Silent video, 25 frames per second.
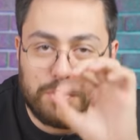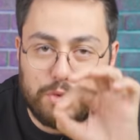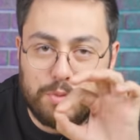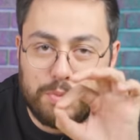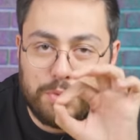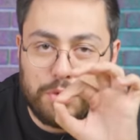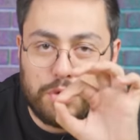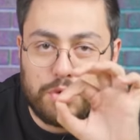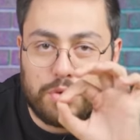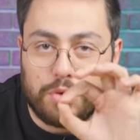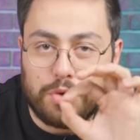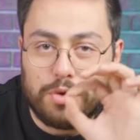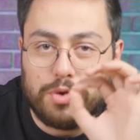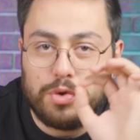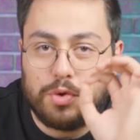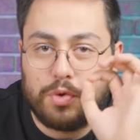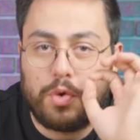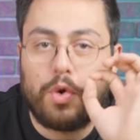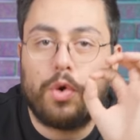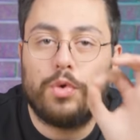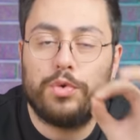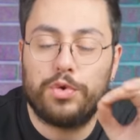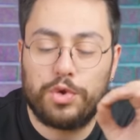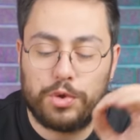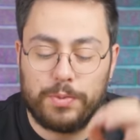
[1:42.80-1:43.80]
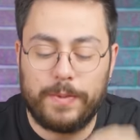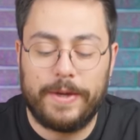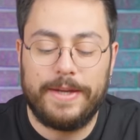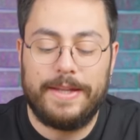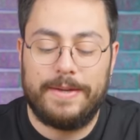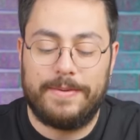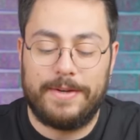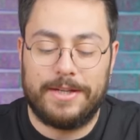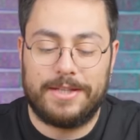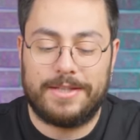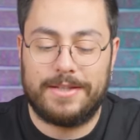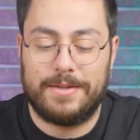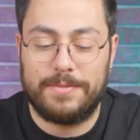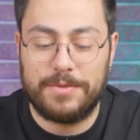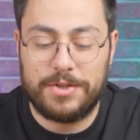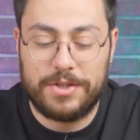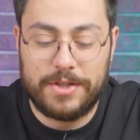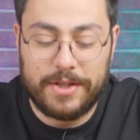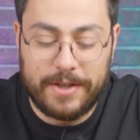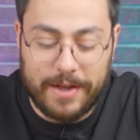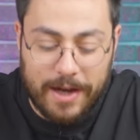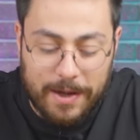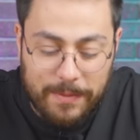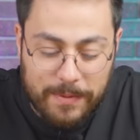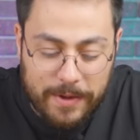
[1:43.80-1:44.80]
bulmuştuk. Konuşmaya da
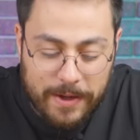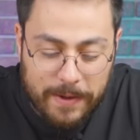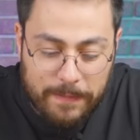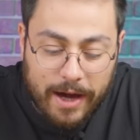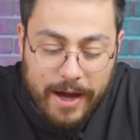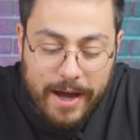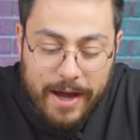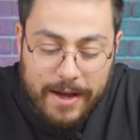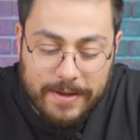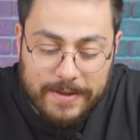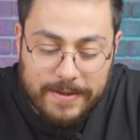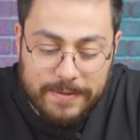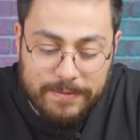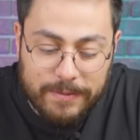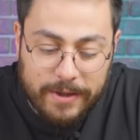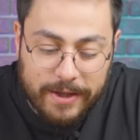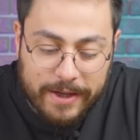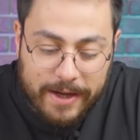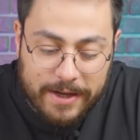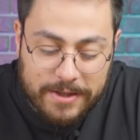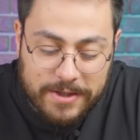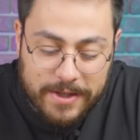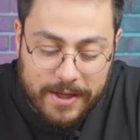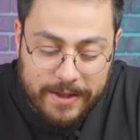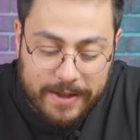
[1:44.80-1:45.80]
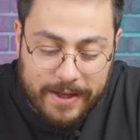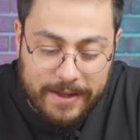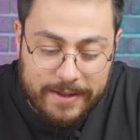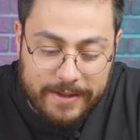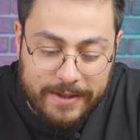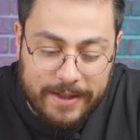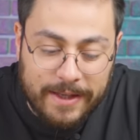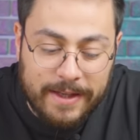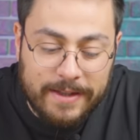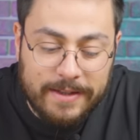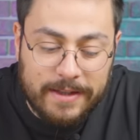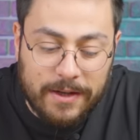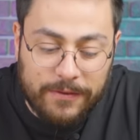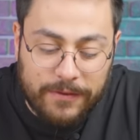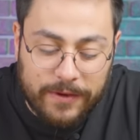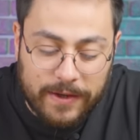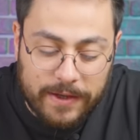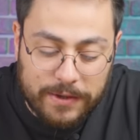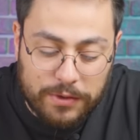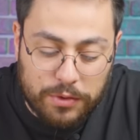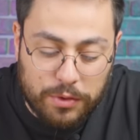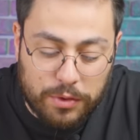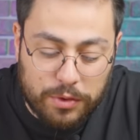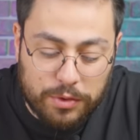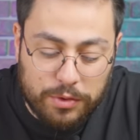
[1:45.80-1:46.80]
başlamıştık ama hayatımda gerçekten ilk defa
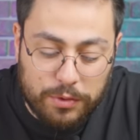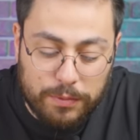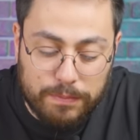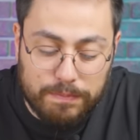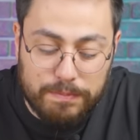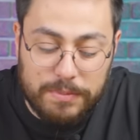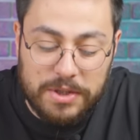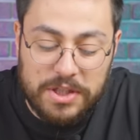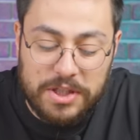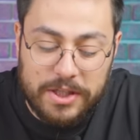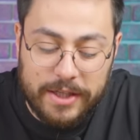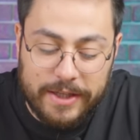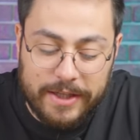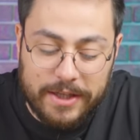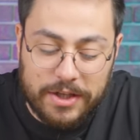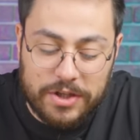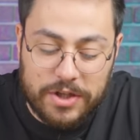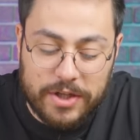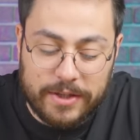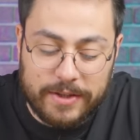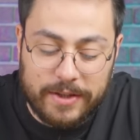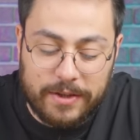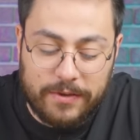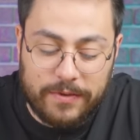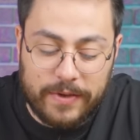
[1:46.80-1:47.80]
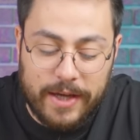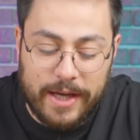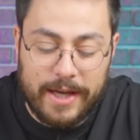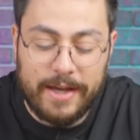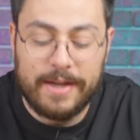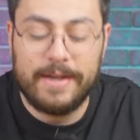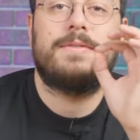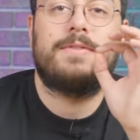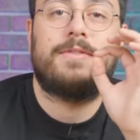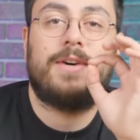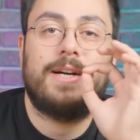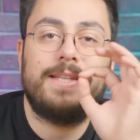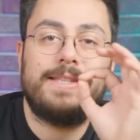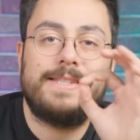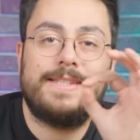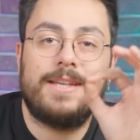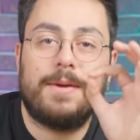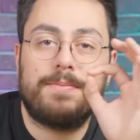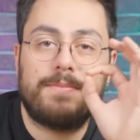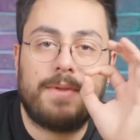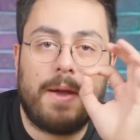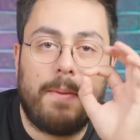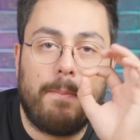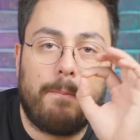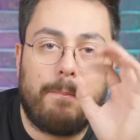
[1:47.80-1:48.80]
gördüğüm bir şey yaşadık ve
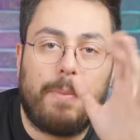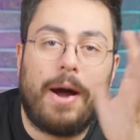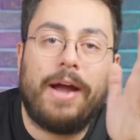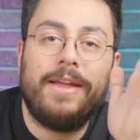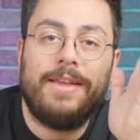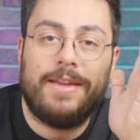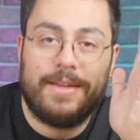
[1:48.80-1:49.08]
WhatsApp'tan ban